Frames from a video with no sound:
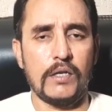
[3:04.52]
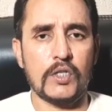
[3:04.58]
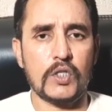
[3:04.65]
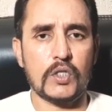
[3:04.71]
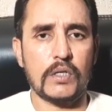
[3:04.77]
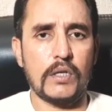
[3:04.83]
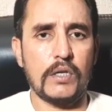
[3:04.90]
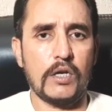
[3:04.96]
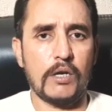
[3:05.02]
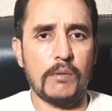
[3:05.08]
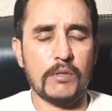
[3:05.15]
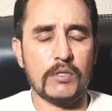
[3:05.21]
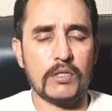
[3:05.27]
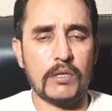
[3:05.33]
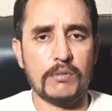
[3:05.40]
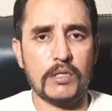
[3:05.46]
इसके लिए
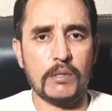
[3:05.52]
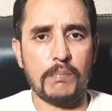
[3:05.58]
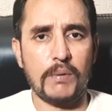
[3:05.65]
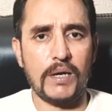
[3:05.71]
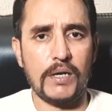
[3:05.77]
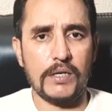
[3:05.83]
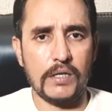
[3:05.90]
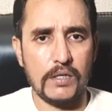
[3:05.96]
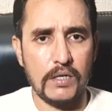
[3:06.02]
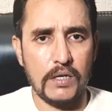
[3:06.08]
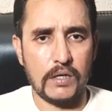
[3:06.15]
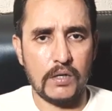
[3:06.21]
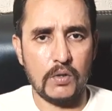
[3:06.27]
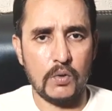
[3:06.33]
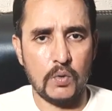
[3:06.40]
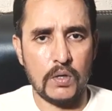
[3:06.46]
हमें सबसे पहले ये
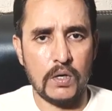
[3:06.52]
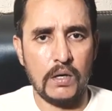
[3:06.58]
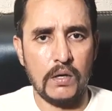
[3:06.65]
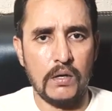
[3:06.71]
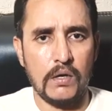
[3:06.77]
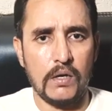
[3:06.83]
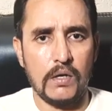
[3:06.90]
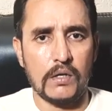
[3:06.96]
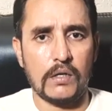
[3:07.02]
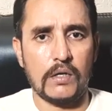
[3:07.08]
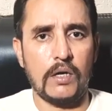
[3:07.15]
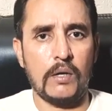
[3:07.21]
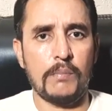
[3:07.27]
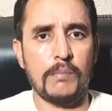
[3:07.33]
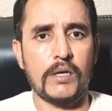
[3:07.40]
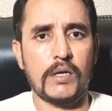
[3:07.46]
देखना होगा कि
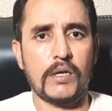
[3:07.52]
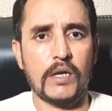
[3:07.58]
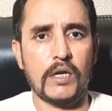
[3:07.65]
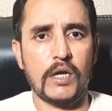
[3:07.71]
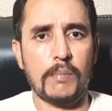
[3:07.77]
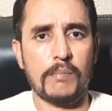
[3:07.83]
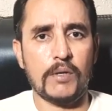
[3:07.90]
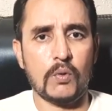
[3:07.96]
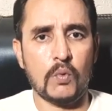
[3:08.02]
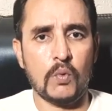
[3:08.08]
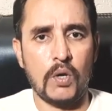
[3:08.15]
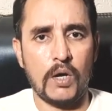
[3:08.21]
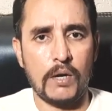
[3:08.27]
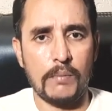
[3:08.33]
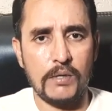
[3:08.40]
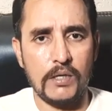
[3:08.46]
अमेरिका ने अपनी
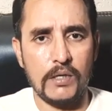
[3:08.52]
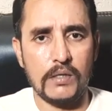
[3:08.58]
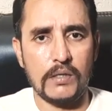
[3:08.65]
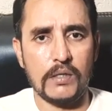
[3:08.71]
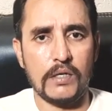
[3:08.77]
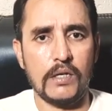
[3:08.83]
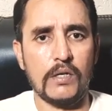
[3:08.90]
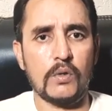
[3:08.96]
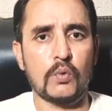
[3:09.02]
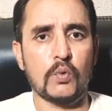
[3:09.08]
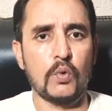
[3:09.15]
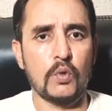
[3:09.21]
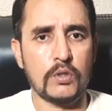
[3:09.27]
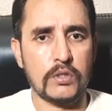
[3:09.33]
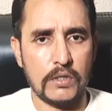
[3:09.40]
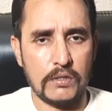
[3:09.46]
ग़ुलामी किन
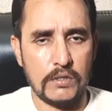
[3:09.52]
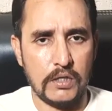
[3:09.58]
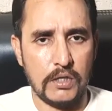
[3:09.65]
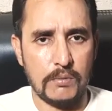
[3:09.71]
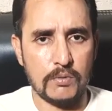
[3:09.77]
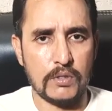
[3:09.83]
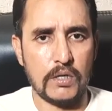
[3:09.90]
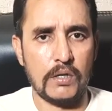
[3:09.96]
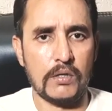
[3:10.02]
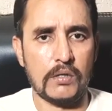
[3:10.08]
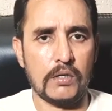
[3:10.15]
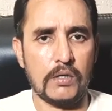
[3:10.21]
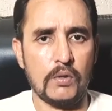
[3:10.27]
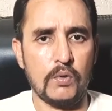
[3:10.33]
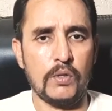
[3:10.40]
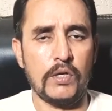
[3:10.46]
टूल्स के ज़रिए मुसलत
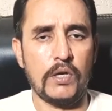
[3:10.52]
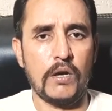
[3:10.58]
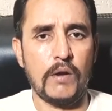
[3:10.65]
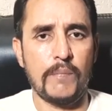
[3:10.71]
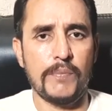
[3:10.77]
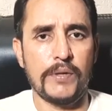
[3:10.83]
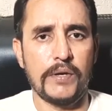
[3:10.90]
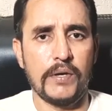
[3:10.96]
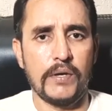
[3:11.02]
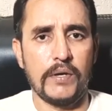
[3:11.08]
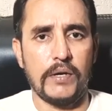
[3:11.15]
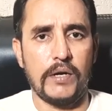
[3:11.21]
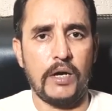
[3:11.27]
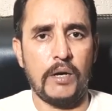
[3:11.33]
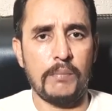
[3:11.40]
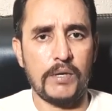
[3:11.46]
की हुई है
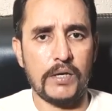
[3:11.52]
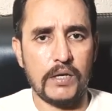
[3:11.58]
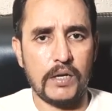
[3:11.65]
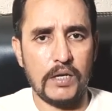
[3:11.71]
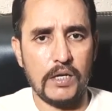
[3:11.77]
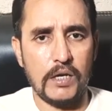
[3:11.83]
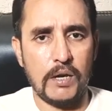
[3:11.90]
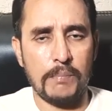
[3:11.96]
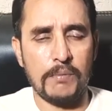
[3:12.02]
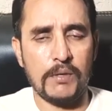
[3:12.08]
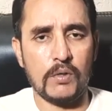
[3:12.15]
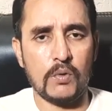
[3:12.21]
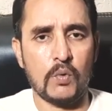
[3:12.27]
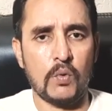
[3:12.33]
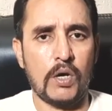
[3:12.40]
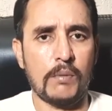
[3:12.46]
अमेरिका ने अपनी
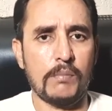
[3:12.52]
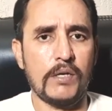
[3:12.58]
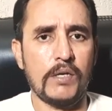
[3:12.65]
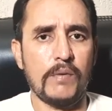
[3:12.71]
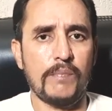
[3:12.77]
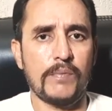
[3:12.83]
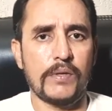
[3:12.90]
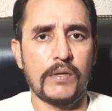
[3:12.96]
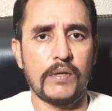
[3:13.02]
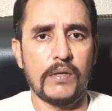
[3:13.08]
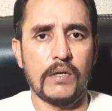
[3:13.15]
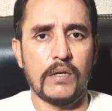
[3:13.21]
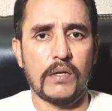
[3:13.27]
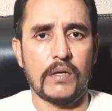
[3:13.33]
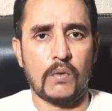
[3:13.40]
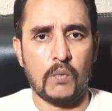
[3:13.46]
ग़ुलामी
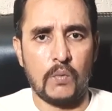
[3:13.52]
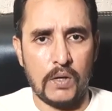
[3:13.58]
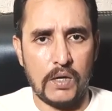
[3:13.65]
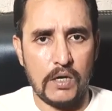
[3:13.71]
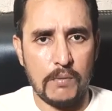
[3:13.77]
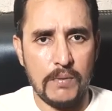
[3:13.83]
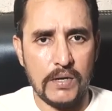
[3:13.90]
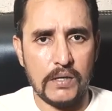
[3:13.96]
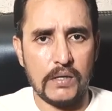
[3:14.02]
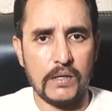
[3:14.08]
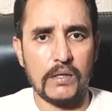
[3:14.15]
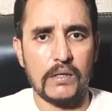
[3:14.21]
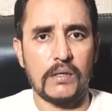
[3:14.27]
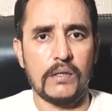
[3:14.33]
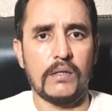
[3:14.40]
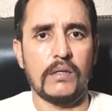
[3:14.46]
वर्ल्ड बैंक
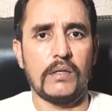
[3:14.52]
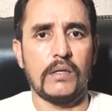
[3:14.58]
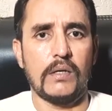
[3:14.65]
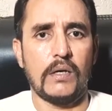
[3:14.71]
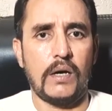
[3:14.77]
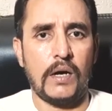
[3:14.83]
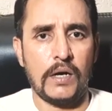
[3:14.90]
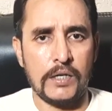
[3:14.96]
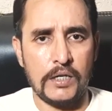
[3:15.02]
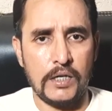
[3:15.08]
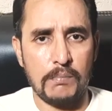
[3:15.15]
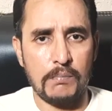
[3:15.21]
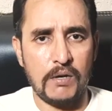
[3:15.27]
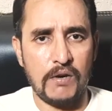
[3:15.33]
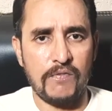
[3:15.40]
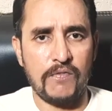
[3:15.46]

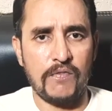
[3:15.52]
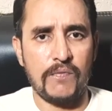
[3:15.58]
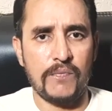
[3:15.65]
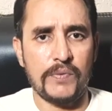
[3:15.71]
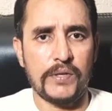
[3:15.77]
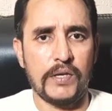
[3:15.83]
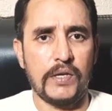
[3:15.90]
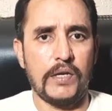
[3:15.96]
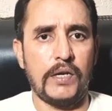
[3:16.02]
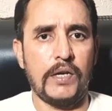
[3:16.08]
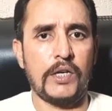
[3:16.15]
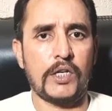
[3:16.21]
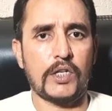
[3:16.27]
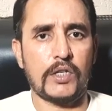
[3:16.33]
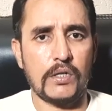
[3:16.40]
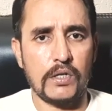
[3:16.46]
आईएमएफ,
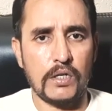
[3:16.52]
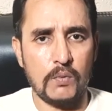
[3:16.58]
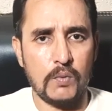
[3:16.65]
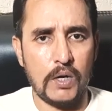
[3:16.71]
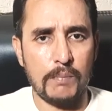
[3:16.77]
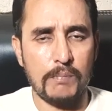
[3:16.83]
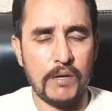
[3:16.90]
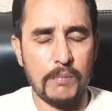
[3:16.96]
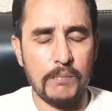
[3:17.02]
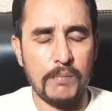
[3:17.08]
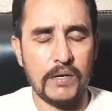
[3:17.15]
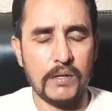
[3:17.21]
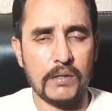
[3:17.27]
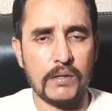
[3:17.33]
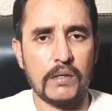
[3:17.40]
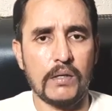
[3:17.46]
एशियन डेवलपमेंट
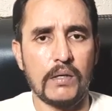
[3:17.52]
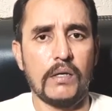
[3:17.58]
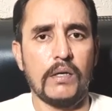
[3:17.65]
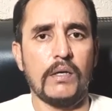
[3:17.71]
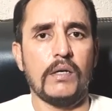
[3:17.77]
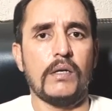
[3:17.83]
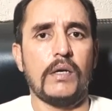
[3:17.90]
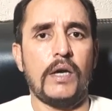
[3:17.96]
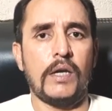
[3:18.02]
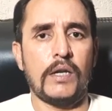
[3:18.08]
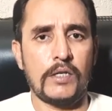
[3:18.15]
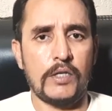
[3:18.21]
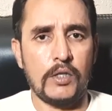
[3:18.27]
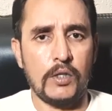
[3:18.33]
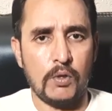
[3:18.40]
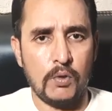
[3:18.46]
बैंक
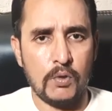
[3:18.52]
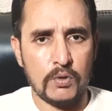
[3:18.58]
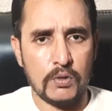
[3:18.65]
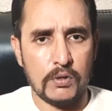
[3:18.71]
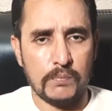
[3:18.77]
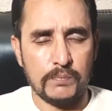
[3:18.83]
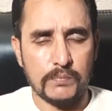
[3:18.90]
एनजीओज़